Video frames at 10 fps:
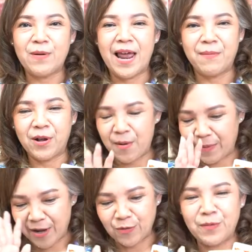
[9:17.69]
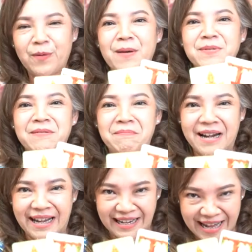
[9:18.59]
อยู่แล้วประกอบกันคุณมีความสำ
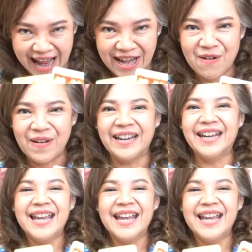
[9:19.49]
เร็จแน่นอน